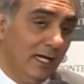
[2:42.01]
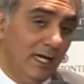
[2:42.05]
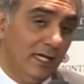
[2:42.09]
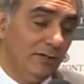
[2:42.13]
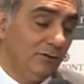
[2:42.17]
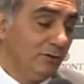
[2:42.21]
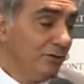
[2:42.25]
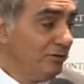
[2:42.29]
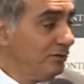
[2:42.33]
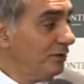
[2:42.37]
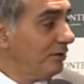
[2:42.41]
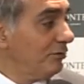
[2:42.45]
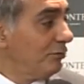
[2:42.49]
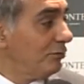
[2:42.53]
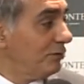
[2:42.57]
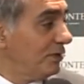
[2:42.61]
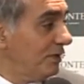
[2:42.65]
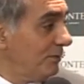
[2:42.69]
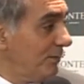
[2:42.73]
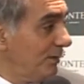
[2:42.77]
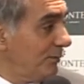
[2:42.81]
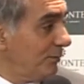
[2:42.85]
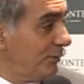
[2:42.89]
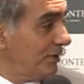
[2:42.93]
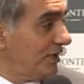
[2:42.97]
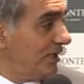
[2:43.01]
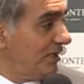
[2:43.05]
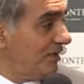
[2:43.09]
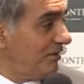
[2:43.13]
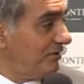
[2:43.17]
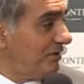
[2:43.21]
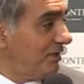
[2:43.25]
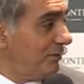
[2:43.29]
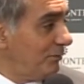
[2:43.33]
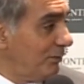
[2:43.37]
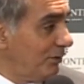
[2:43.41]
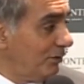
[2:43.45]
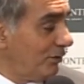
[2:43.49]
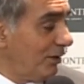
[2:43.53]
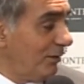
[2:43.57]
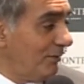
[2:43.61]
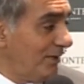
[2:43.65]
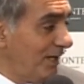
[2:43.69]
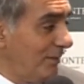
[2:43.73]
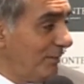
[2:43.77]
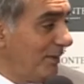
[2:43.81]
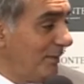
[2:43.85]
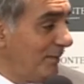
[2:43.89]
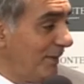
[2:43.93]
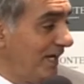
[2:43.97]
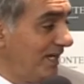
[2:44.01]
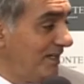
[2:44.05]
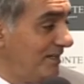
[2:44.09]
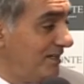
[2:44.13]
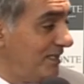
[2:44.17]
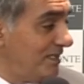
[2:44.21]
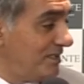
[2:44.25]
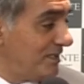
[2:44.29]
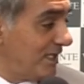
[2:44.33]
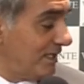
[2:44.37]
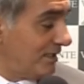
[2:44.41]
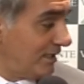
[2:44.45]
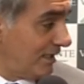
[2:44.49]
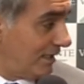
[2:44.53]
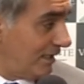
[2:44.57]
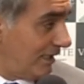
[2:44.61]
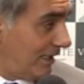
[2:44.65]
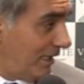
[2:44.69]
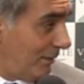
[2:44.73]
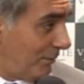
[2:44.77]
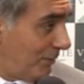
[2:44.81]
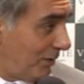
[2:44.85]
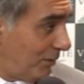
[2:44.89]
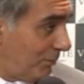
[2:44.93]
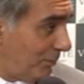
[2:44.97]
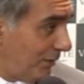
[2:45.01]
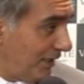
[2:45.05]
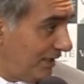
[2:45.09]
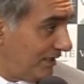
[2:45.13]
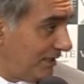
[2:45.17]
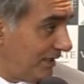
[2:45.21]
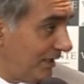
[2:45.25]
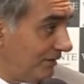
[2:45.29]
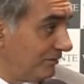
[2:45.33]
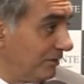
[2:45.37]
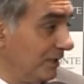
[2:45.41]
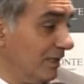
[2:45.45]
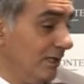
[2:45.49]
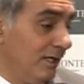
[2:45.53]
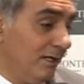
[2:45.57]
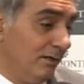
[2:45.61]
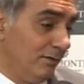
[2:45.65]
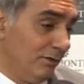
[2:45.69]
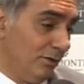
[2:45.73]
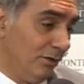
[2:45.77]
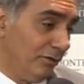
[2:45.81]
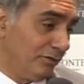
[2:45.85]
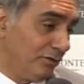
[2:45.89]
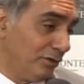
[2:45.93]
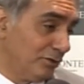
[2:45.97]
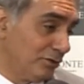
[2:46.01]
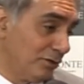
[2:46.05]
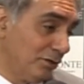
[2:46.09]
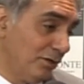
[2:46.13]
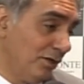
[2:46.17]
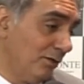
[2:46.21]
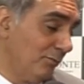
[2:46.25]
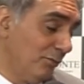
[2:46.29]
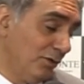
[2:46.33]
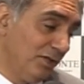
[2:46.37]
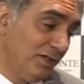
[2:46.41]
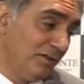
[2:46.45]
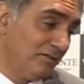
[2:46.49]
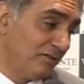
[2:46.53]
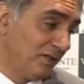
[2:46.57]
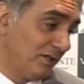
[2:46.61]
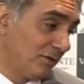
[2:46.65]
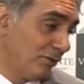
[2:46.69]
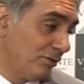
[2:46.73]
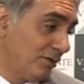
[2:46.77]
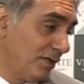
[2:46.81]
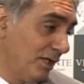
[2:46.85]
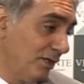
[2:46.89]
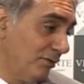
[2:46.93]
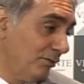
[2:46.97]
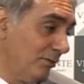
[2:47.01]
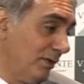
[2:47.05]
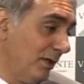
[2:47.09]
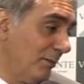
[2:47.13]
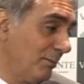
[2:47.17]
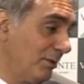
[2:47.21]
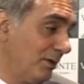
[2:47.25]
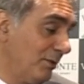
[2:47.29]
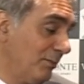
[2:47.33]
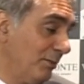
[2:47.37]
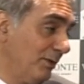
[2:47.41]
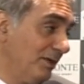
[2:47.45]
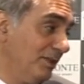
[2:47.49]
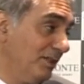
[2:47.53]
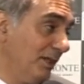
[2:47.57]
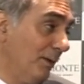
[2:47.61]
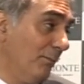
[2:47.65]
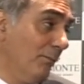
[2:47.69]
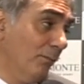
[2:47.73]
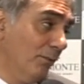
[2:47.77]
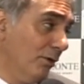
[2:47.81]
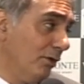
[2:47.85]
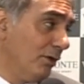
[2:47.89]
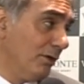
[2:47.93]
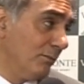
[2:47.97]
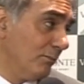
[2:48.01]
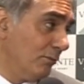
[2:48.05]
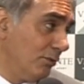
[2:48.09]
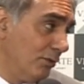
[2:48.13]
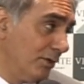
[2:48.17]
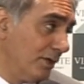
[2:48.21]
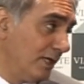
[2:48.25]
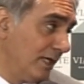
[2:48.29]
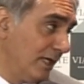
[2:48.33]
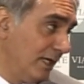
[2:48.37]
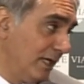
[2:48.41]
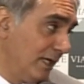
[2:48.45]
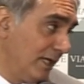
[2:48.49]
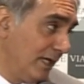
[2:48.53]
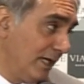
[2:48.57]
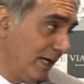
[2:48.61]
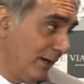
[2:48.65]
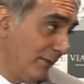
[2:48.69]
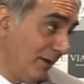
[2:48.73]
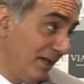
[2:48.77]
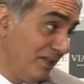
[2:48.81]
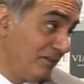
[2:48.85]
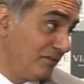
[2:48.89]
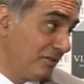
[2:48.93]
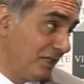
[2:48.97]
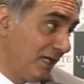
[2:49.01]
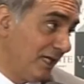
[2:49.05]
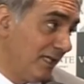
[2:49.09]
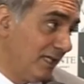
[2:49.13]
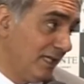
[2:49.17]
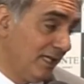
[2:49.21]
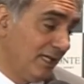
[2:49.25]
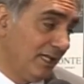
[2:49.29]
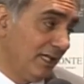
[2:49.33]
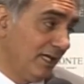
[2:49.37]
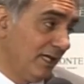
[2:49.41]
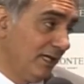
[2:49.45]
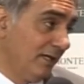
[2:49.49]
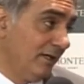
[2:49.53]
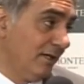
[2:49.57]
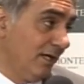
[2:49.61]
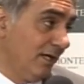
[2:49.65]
Entonces, usted me puede decir, bueno, hablame más en detalles de las propuestas. Nosotros hemos desarrollado una propuesta muy, muy eh, avanzada de